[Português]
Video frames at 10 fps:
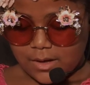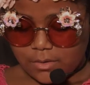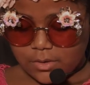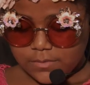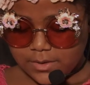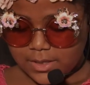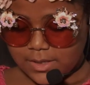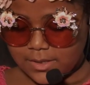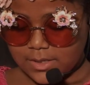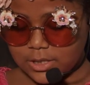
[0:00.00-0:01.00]
Hoje vou
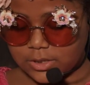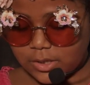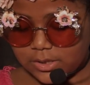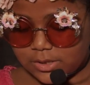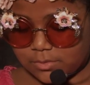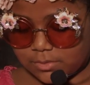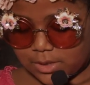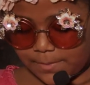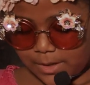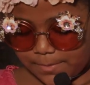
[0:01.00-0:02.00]
ler Histórias de
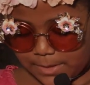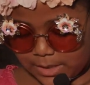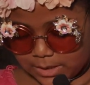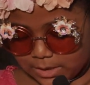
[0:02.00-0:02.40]
Adormecer para Raparigas